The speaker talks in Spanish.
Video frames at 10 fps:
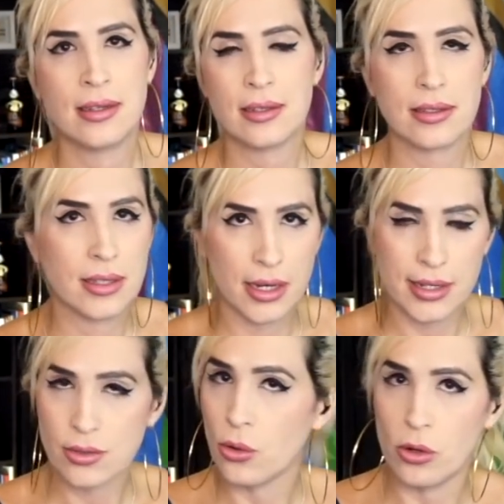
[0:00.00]
se
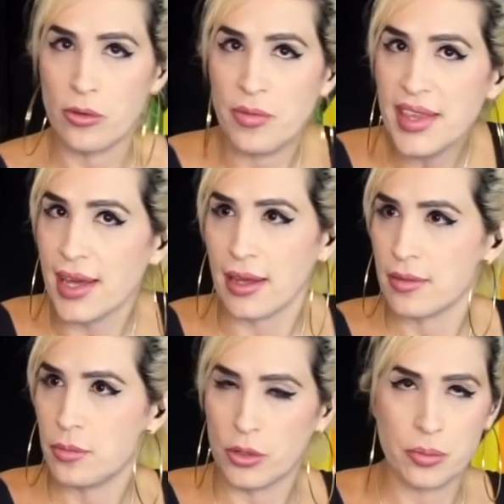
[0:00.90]
les olvida
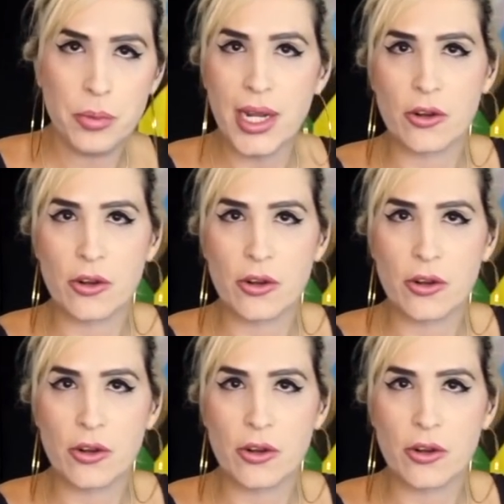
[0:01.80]
por pura